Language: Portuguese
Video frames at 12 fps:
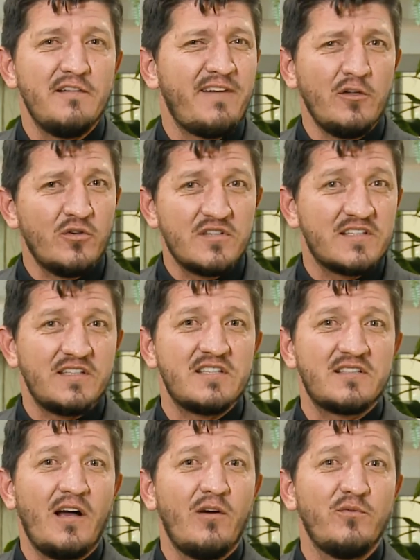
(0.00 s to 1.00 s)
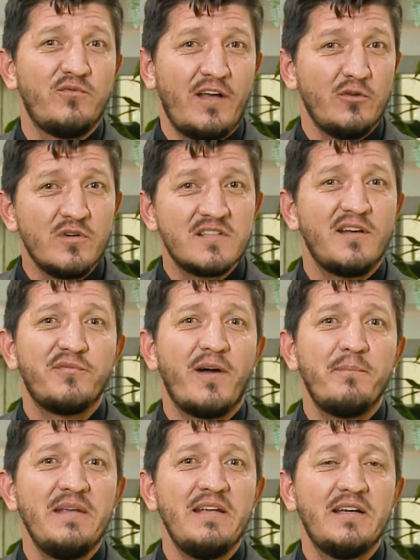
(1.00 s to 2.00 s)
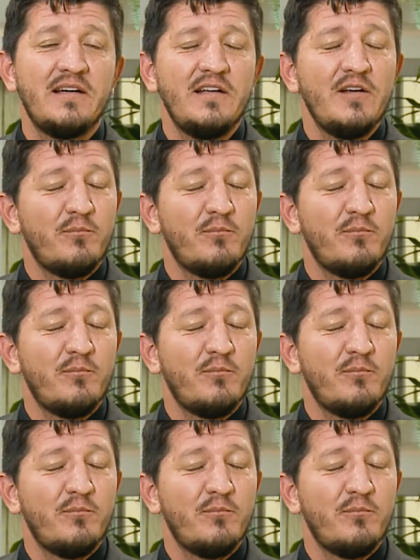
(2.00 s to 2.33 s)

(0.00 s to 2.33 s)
Valores cristãos, valores da família.